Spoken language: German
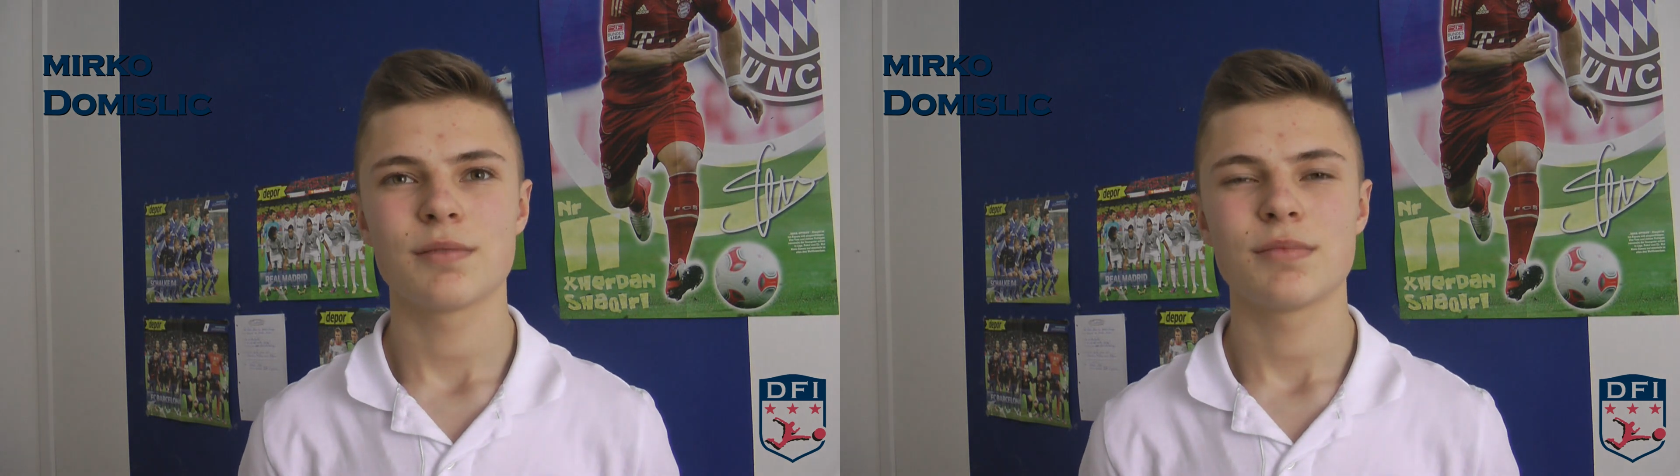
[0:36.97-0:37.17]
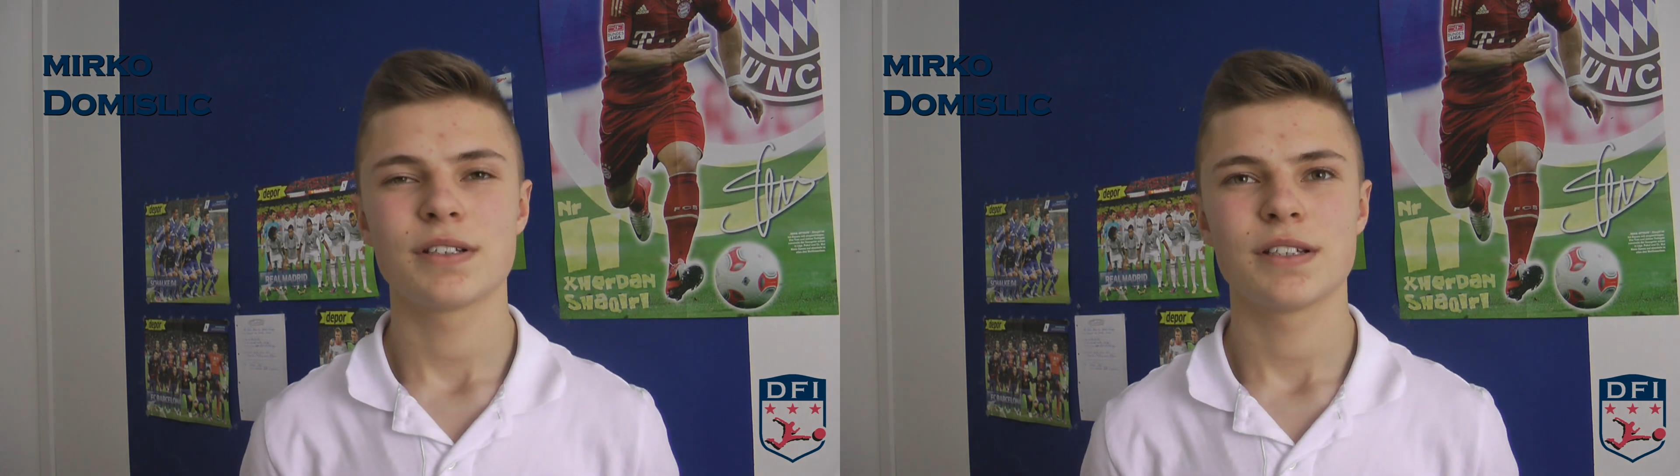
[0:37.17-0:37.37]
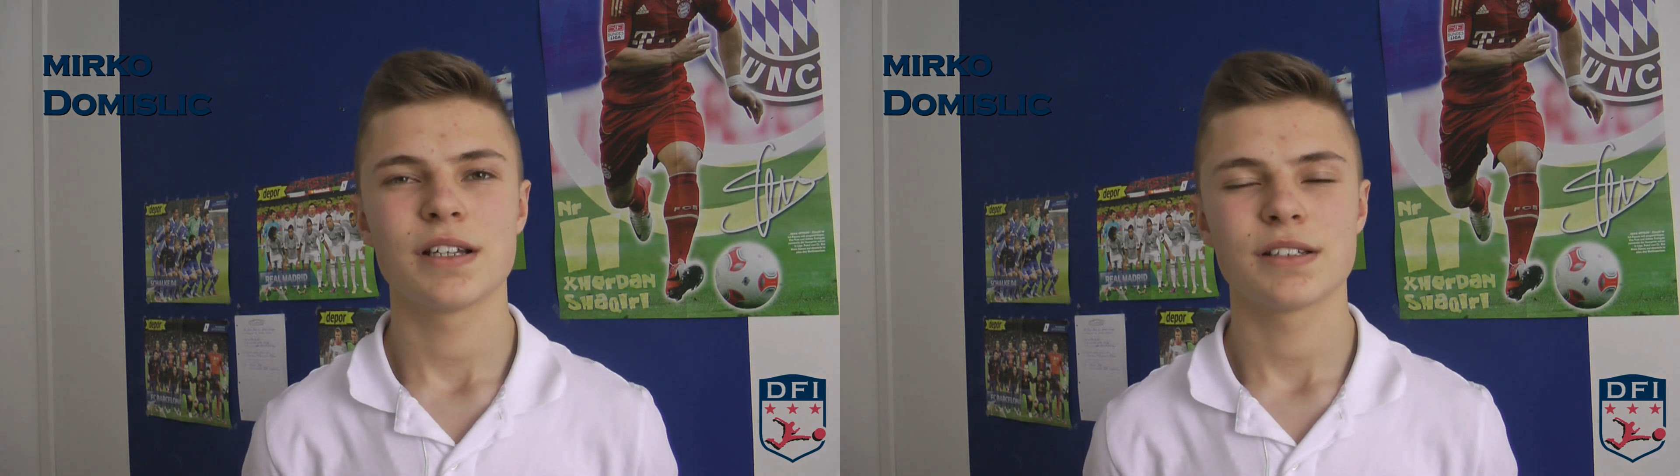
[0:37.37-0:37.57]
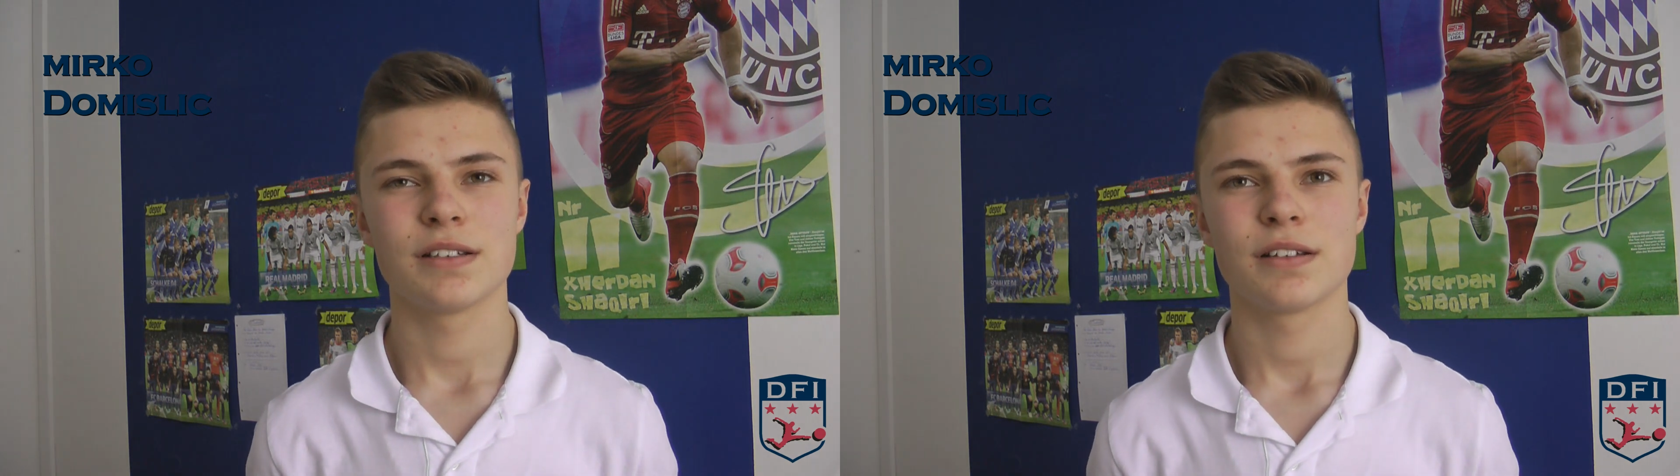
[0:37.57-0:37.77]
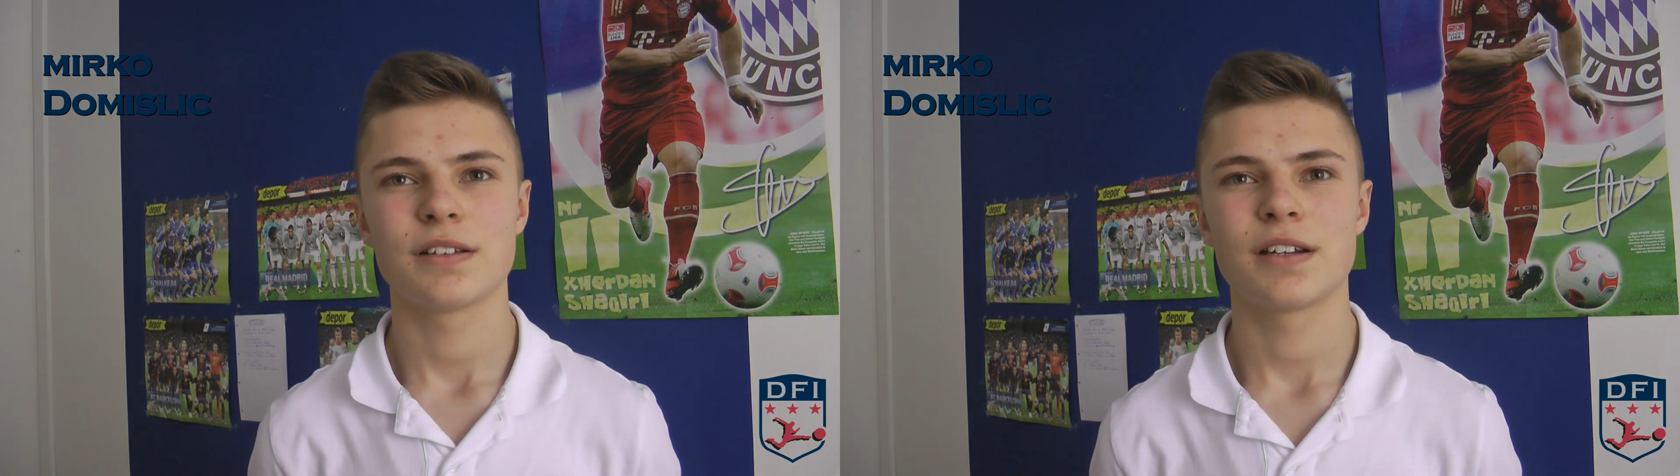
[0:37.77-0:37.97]
bisher
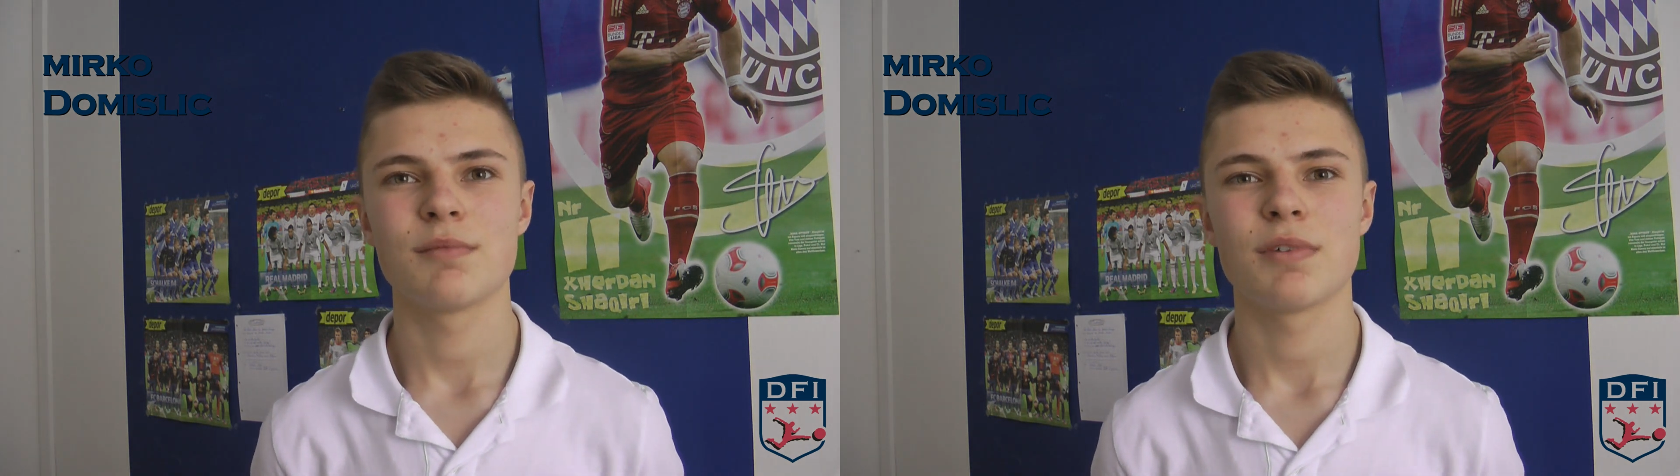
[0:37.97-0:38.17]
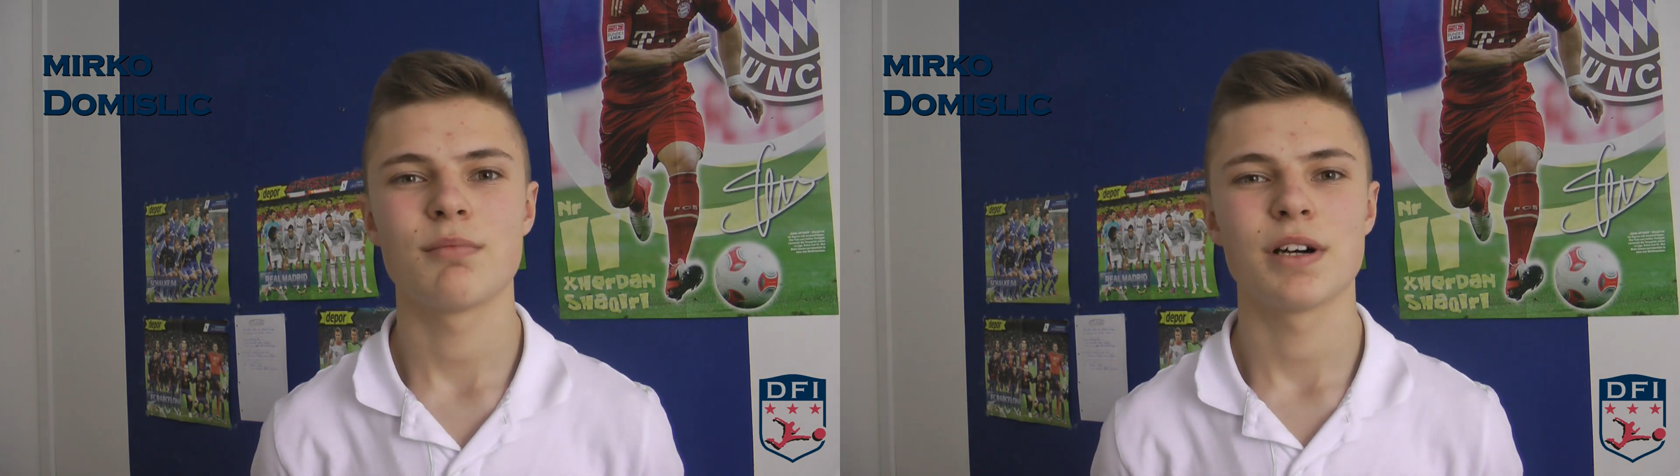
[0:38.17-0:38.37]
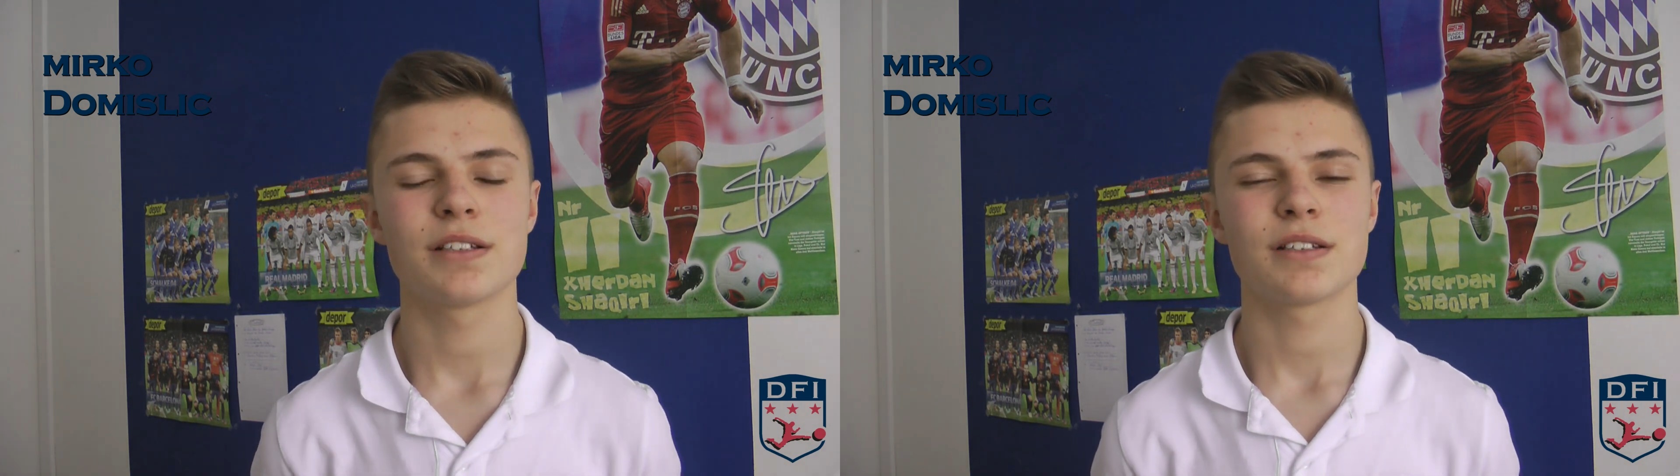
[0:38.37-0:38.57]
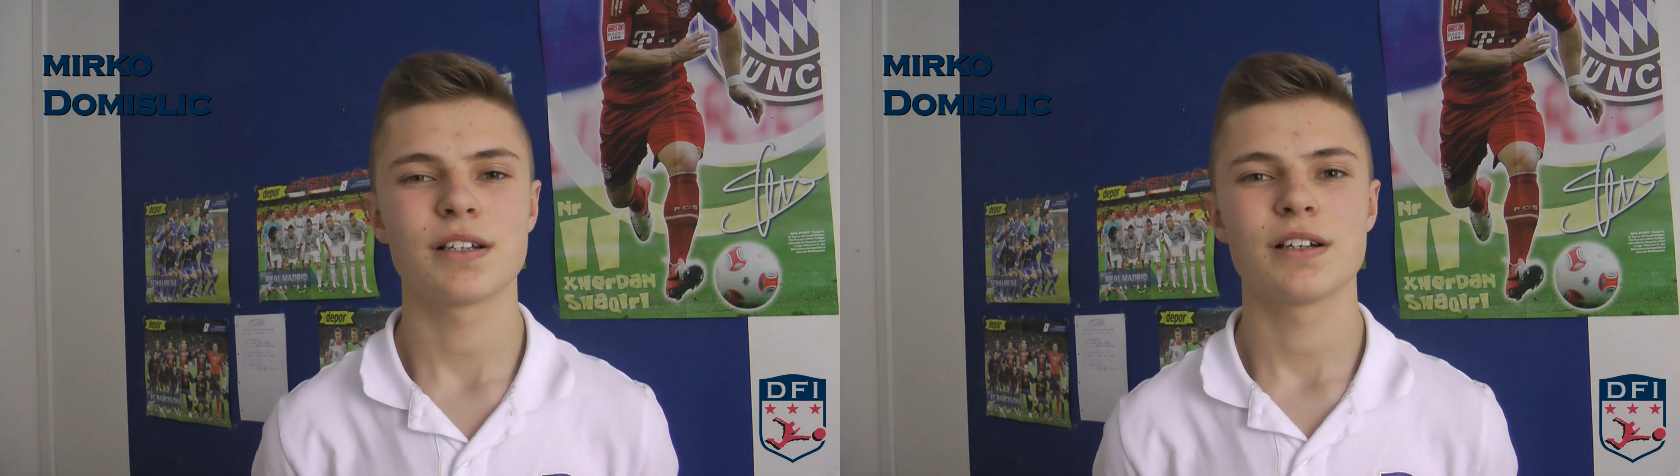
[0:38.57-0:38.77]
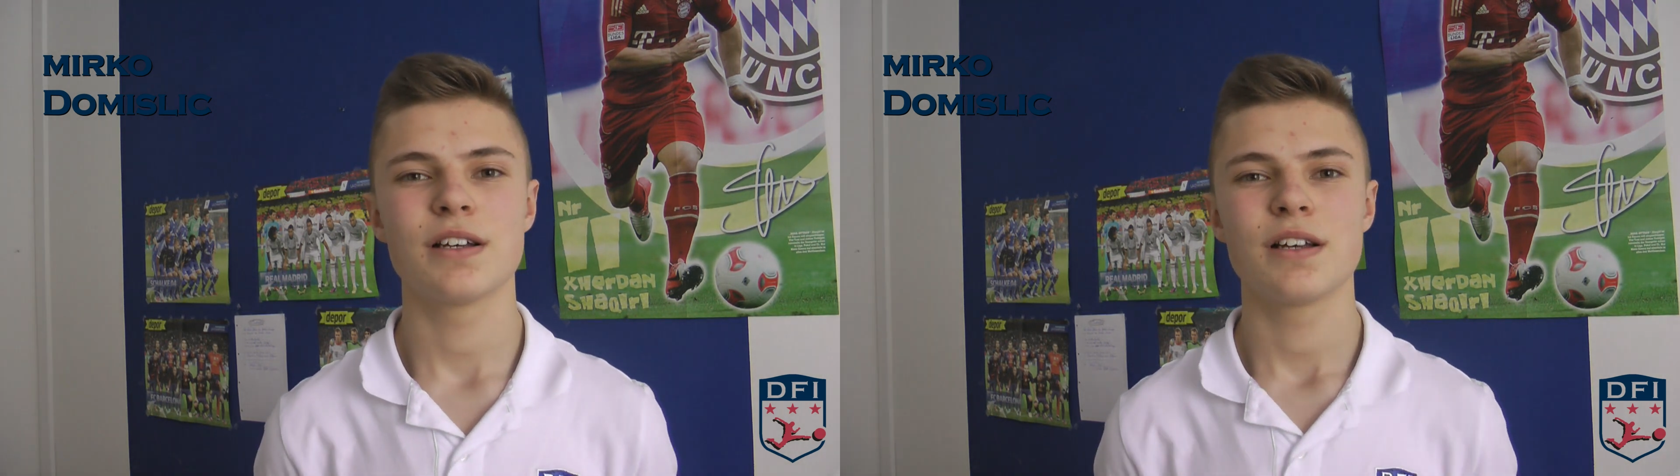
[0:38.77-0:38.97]
sind dreimal
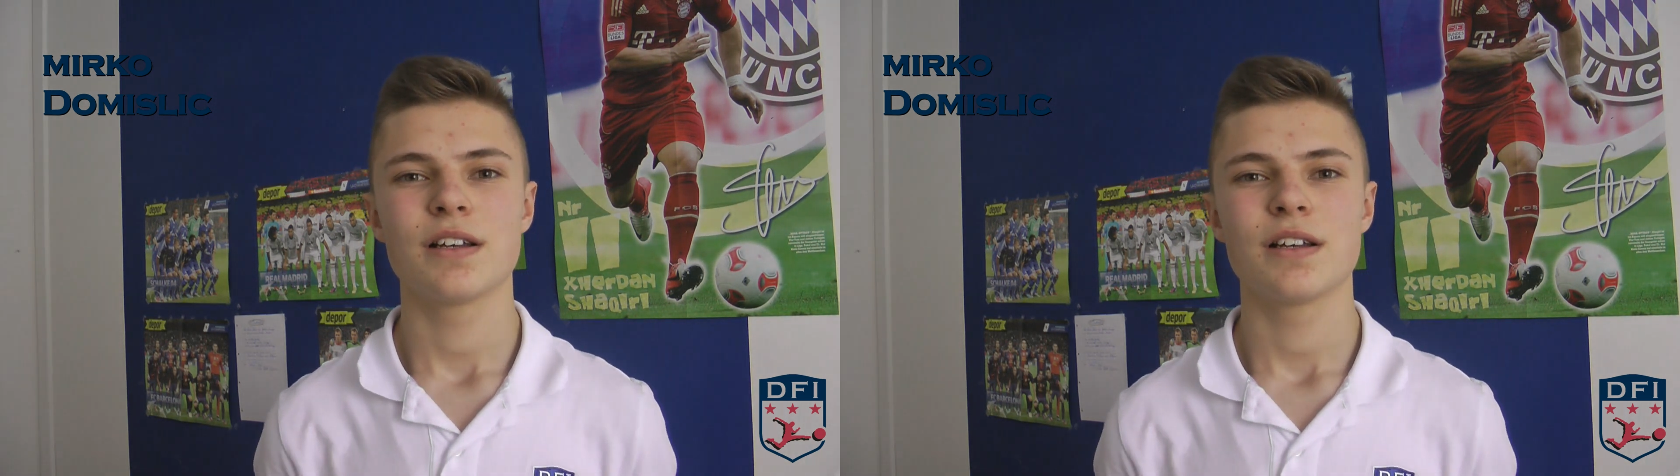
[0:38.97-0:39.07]
Meister